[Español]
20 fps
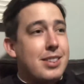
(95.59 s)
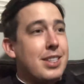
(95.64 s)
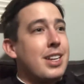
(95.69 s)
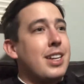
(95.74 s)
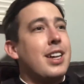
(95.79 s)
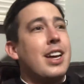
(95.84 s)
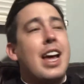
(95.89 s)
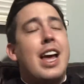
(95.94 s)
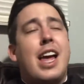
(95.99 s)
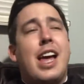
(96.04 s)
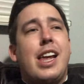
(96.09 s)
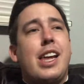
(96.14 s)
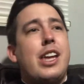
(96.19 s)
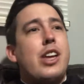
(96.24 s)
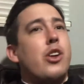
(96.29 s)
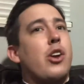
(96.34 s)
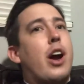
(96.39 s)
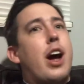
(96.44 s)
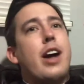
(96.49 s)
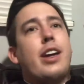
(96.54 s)
Y
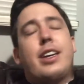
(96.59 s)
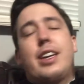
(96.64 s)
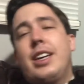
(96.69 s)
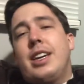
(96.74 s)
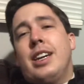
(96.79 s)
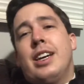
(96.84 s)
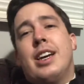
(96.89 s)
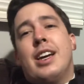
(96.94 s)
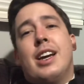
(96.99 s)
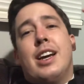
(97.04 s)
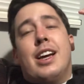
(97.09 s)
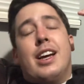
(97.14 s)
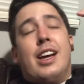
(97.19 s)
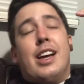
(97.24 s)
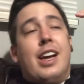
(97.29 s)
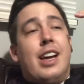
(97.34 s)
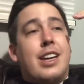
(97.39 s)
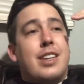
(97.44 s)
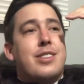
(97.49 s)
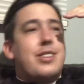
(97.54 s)
Iraqi
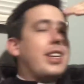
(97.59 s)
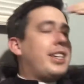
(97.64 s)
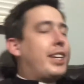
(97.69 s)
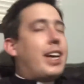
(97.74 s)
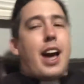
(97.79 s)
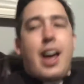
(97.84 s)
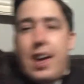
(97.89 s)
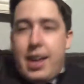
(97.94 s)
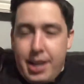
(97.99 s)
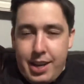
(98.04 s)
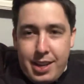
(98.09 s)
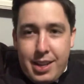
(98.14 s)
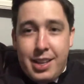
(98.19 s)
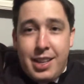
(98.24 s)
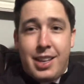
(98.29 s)
se cae.